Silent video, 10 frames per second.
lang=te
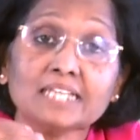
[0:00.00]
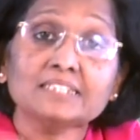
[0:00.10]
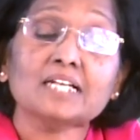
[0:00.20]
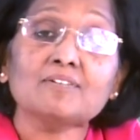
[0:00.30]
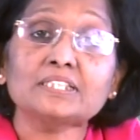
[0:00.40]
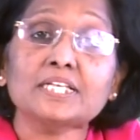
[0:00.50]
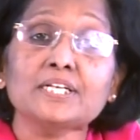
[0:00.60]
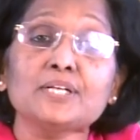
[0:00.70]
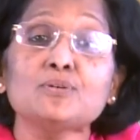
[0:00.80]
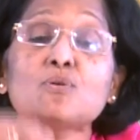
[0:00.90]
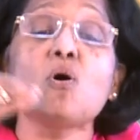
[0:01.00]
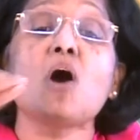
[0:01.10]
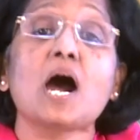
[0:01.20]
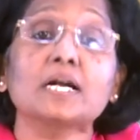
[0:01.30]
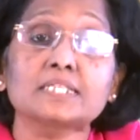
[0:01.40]
దాని తర్వాత ఆయన ఎన్నో
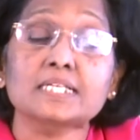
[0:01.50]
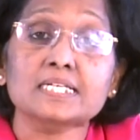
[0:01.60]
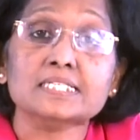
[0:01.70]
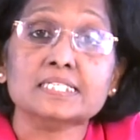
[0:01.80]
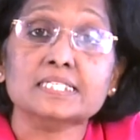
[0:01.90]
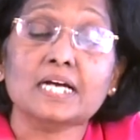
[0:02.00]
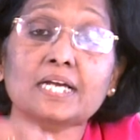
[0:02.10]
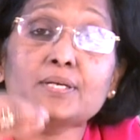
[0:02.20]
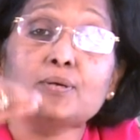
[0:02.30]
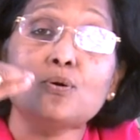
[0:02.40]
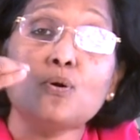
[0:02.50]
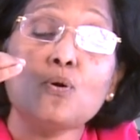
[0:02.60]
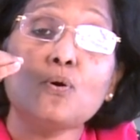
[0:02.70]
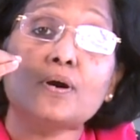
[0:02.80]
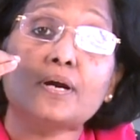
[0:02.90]
ఆర్టికల్స్ ఎన్నో
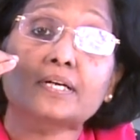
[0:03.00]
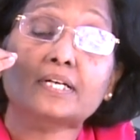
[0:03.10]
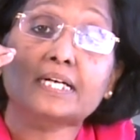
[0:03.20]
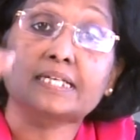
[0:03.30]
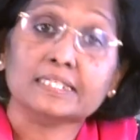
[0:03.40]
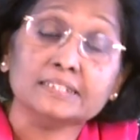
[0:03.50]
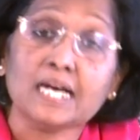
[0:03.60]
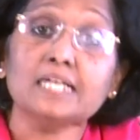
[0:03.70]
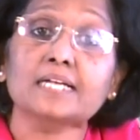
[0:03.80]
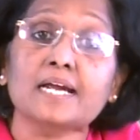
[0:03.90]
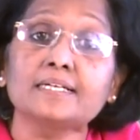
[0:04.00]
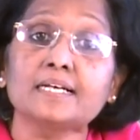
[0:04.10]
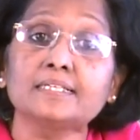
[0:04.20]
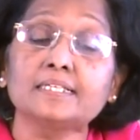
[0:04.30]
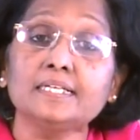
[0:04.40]
యొక్క గ్రంథాలు
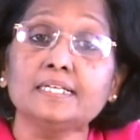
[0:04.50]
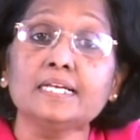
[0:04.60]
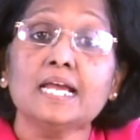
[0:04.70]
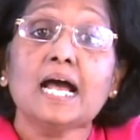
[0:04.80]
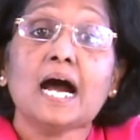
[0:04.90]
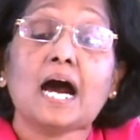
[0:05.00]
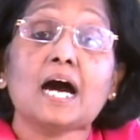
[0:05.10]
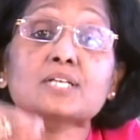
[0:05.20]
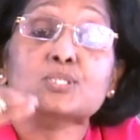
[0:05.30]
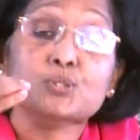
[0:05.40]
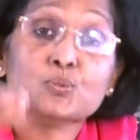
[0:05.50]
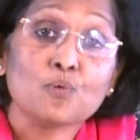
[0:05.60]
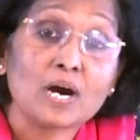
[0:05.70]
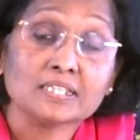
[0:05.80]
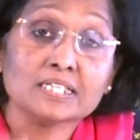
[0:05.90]
రాయడానికి ఆ
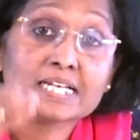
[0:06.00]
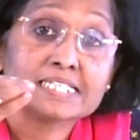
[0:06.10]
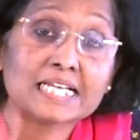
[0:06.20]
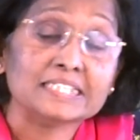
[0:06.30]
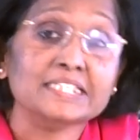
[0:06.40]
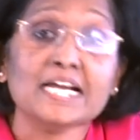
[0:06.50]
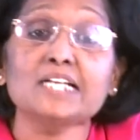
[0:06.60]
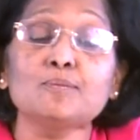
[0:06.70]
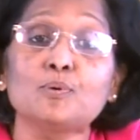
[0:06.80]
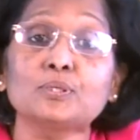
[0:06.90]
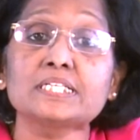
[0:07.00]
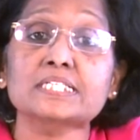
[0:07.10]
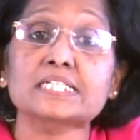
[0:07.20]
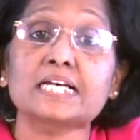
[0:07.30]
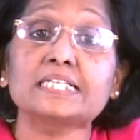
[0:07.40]
సువార్తన సత్యాన్ని
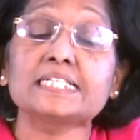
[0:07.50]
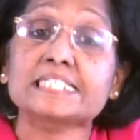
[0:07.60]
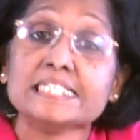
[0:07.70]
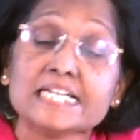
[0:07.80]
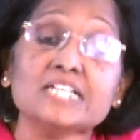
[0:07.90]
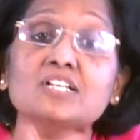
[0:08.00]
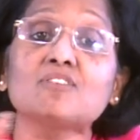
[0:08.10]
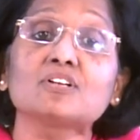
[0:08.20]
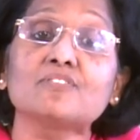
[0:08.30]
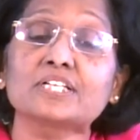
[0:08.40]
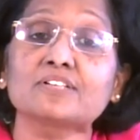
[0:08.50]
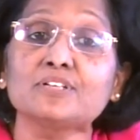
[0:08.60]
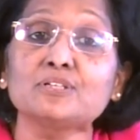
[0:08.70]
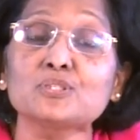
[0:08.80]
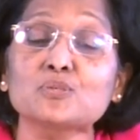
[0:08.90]
బోధించడానికి చీకట్లో ఉన్న వారికి
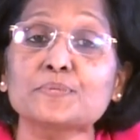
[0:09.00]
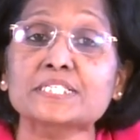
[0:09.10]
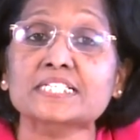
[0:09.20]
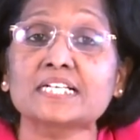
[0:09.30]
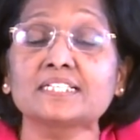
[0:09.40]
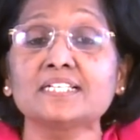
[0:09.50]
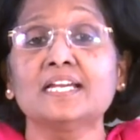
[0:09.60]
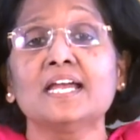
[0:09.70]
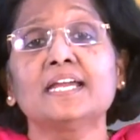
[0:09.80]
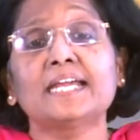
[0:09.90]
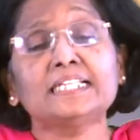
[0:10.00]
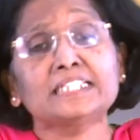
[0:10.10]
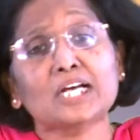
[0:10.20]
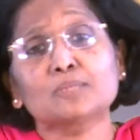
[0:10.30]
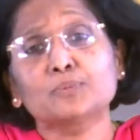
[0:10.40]
వెలుగు చూపించడానికి
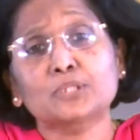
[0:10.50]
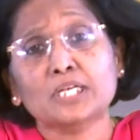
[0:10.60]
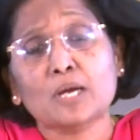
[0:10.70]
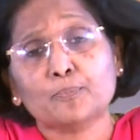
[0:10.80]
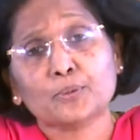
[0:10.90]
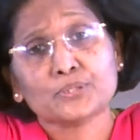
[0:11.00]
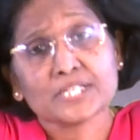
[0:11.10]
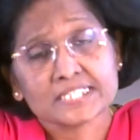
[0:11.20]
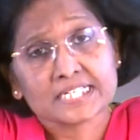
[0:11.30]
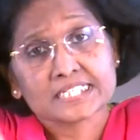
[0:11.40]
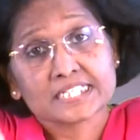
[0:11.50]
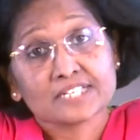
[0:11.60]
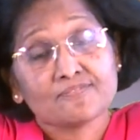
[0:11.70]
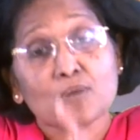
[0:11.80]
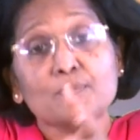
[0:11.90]
ఎంత అద్భుతంగా ప్రొటెస్టెంట్స్
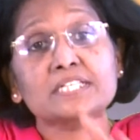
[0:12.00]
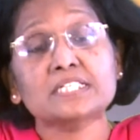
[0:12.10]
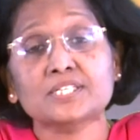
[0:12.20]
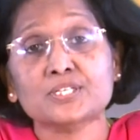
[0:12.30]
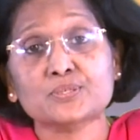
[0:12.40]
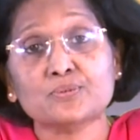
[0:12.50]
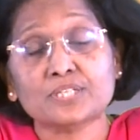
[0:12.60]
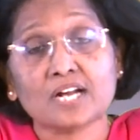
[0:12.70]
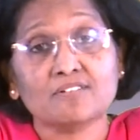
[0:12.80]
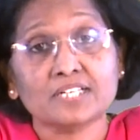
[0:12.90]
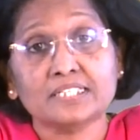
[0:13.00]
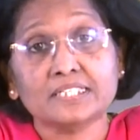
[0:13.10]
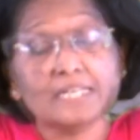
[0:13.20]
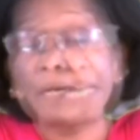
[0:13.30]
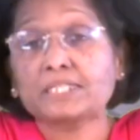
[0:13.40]
రిఫర్మేషన్ తీసుకొని
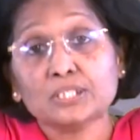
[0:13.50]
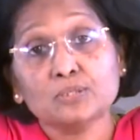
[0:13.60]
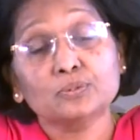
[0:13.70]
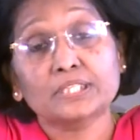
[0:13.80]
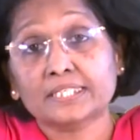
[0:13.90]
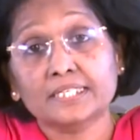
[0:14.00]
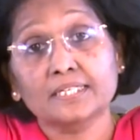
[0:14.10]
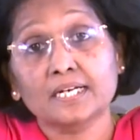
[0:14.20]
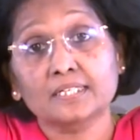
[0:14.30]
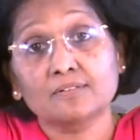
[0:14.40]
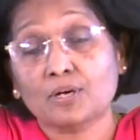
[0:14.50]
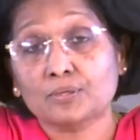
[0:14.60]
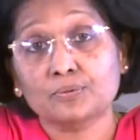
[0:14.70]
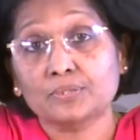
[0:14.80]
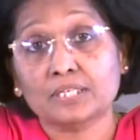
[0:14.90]
రావడానికి మార్టిన్ లూథర్ కింగ్ గారిని
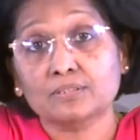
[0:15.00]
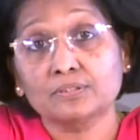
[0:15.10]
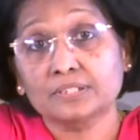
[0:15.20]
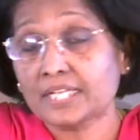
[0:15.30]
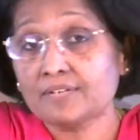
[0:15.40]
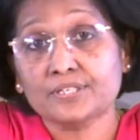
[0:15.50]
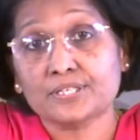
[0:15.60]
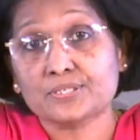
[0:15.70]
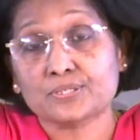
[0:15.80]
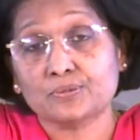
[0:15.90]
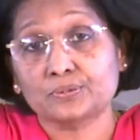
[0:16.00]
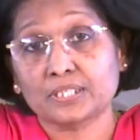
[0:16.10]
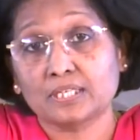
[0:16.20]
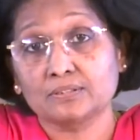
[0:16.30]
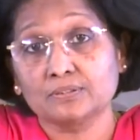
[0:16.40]
వాడుకున్నారు దేవునికి
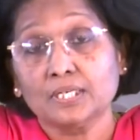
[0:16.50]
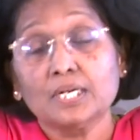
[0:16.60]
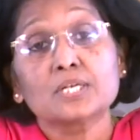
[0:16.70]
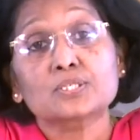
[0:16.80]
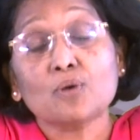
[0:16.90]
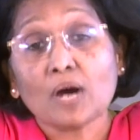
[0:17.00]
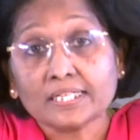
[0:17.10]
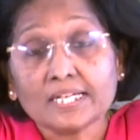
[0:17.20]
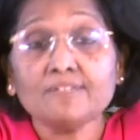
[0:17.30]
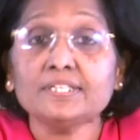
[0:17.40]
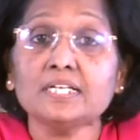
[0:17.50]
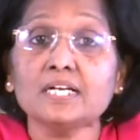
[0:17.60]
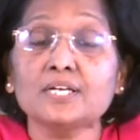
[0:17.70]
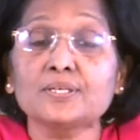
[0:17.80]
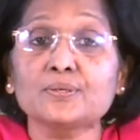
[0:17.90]
స్తోత్రాలు సో
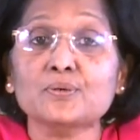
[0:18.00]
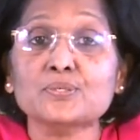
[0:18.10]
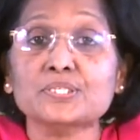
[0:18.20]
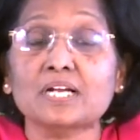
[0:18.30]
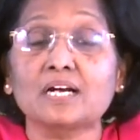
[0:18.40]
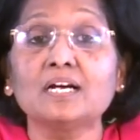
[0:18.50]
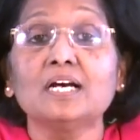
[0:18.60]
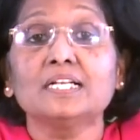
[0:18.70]
అదేవిధంగా ఈ రోజున